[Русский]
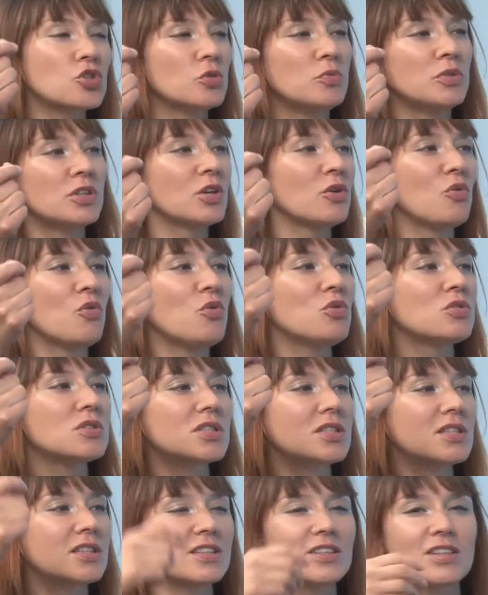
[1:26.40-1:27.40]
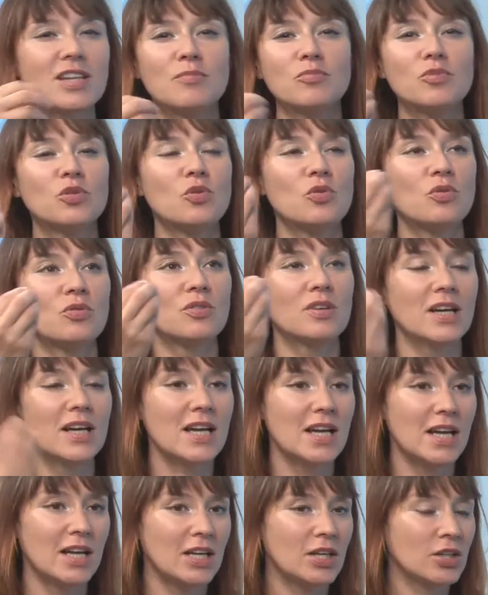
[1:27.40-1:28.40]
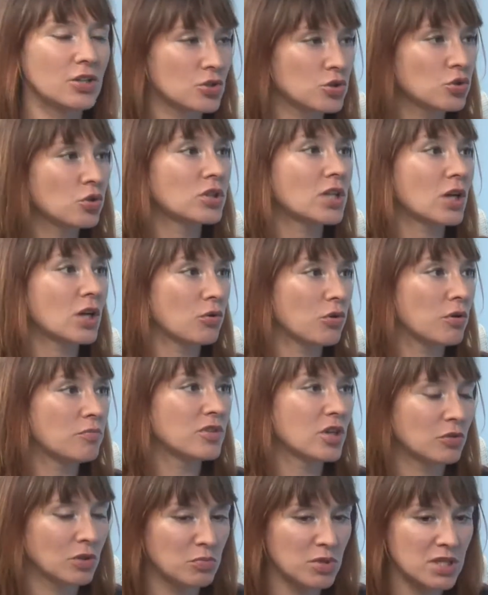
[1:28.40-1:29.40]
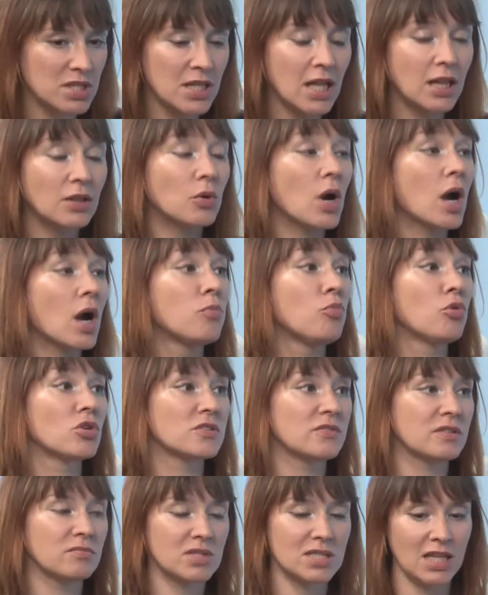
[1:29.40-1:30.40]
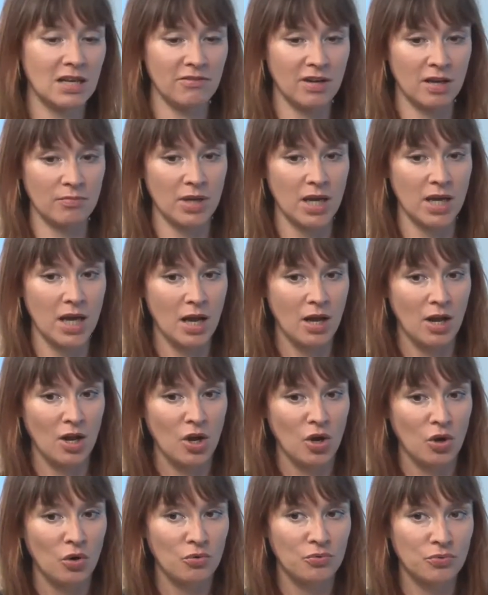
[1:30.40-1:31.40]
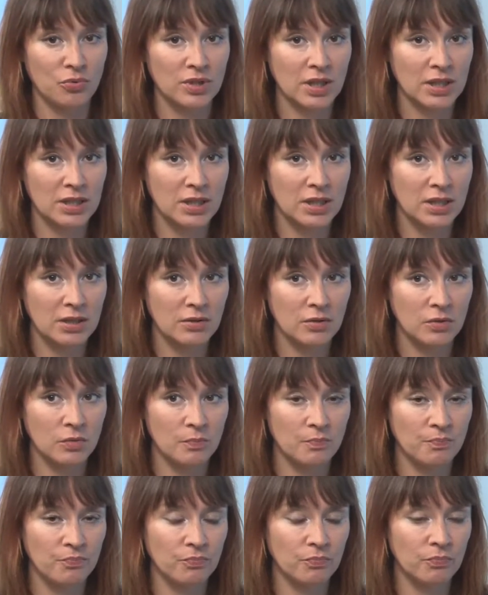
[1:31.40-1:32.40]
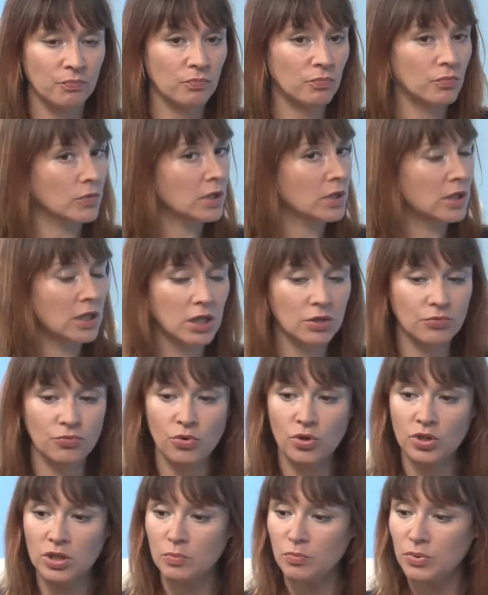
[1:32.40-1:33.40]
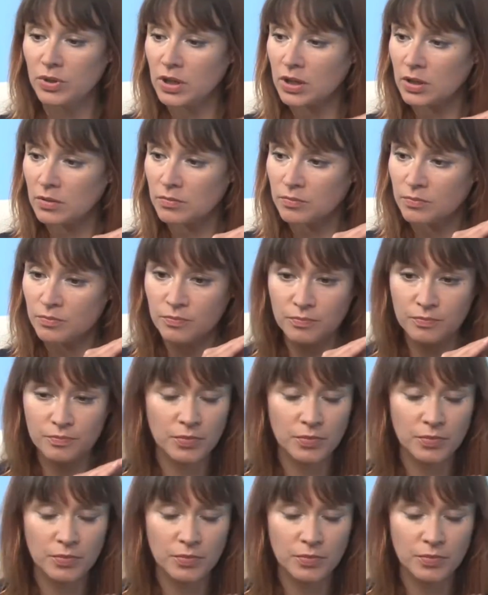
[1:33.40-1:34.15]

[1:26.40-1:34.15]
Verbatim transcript: вот, чтобы это остро, там, тонко. И что-то такое мне он объяснял, ну, как мог своими словами. Вот. И э, для него это было